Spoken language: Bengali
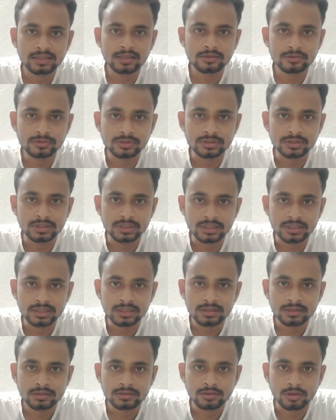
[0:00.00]
ডেল্টা নদীর
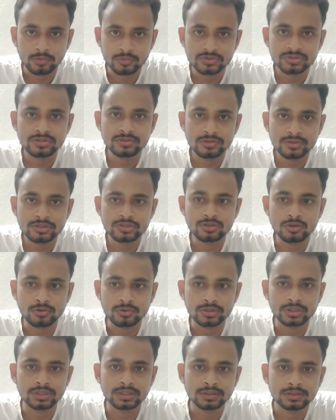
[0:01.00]
তীরে অবস্থিত এই
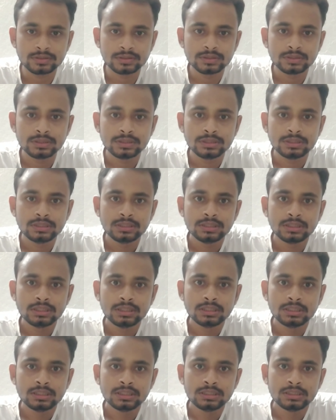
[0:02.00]
শহরটি
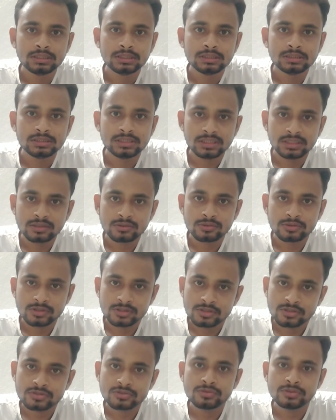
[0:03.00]
চীনের
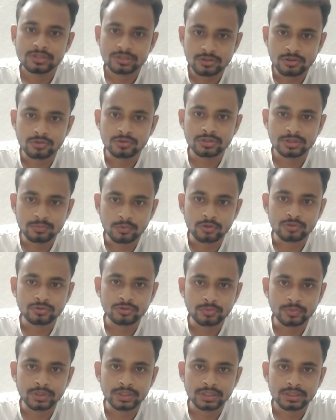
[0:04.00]
অধীনস্থ এই শহরটি
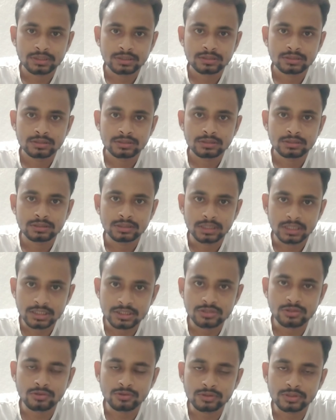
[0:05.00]
বর্তমানে
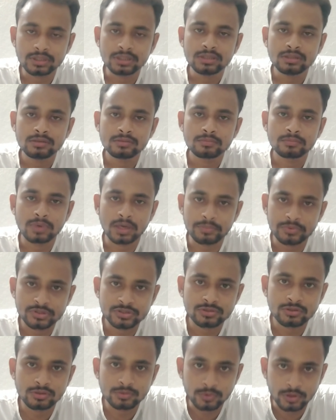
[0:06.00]
এই শহরকে
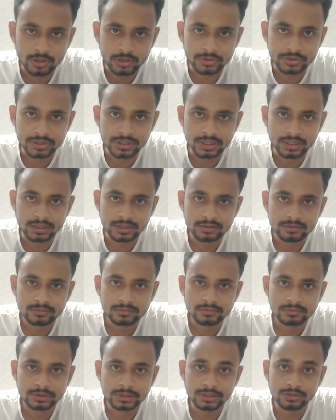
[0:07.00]
পাপের শহর বলা হয়ে থাকে
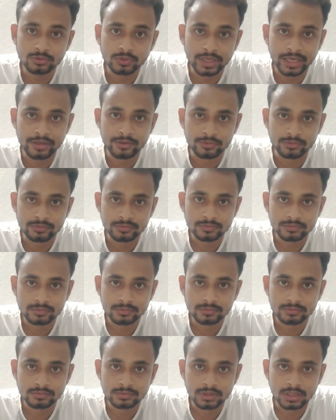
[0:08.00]
কিন্তু কেন
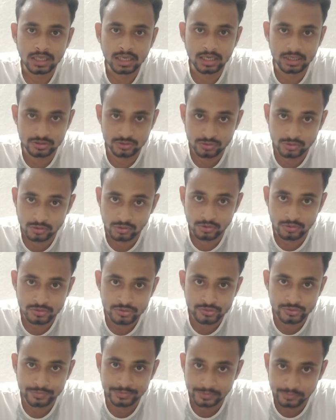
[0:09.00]
আসল
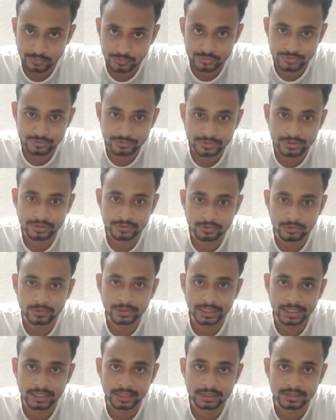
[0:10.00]
রহস্য এবং প্রশ্নটাই
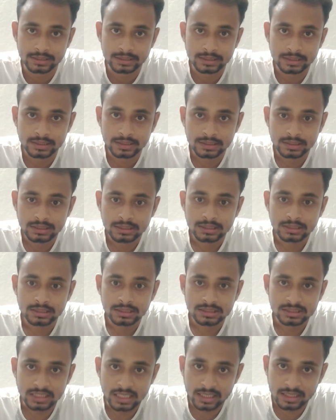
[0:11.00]
হলো এখানে
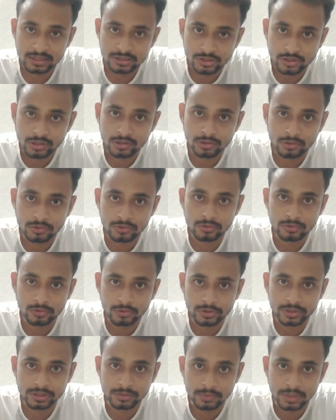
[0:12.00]
সাড়ে ছয় লক্ষ
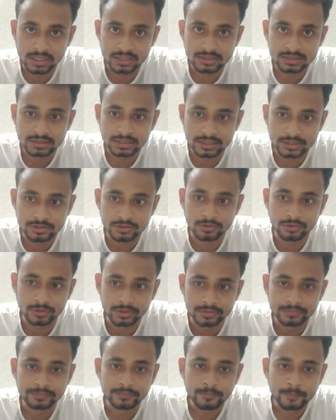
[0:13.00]
লোকের বাস এই
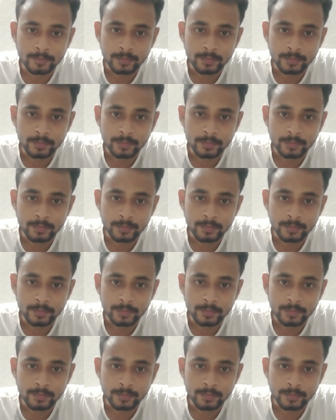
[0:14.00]
শহরে